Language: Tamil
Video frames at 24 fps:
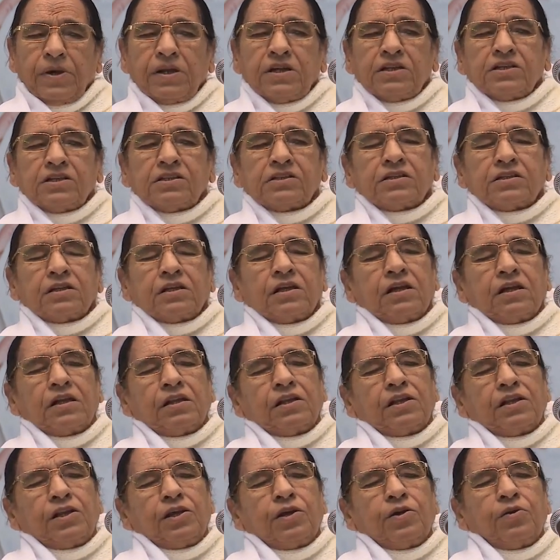எந்த அளவுக்கு
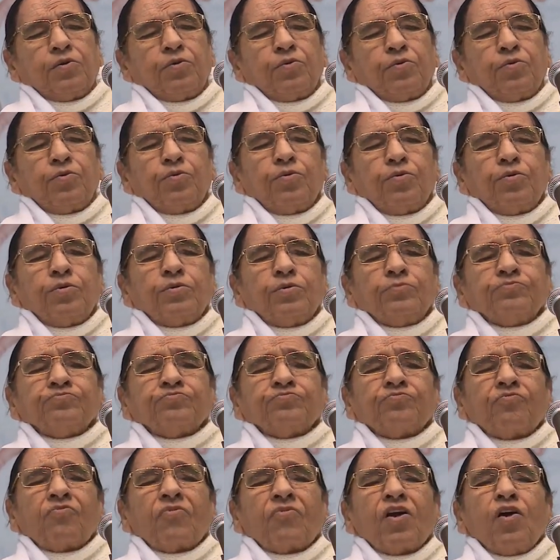குழந்தைகள்
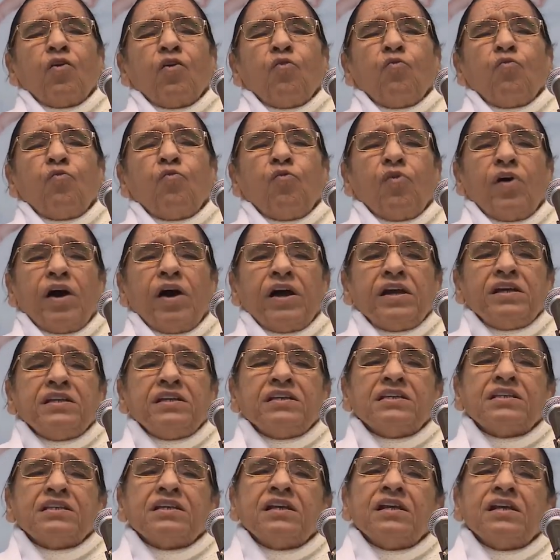தன்னுடைய ஸ்திதியை
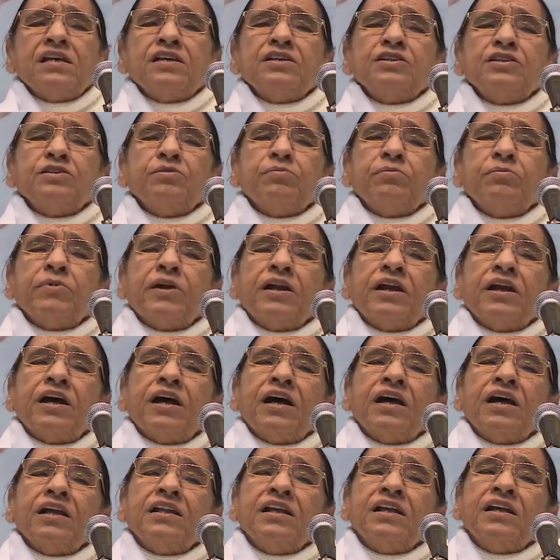கிளீனாக
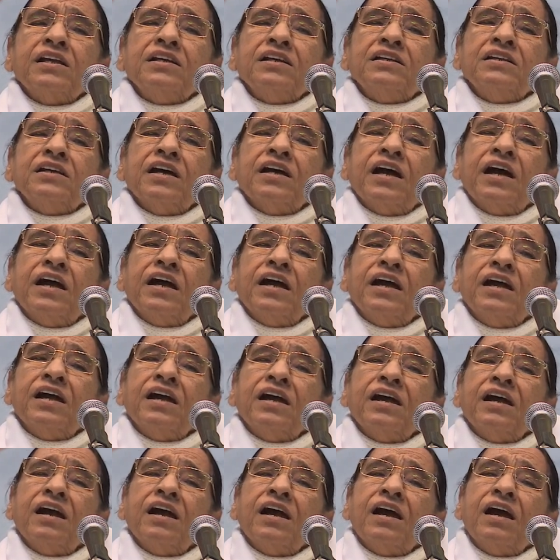ஆக்கிக்
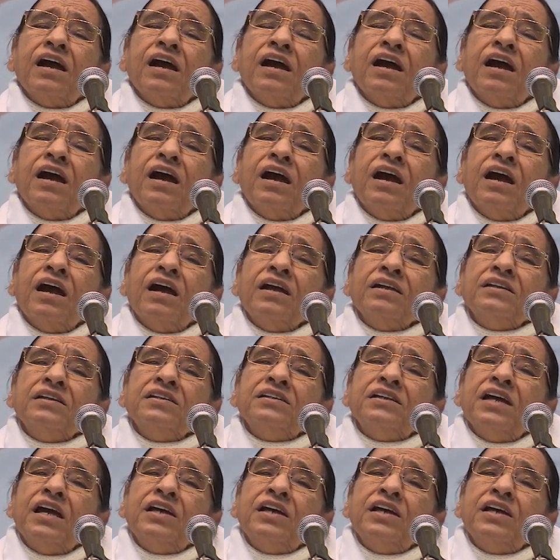கொண்டே செல்கிறார்களோ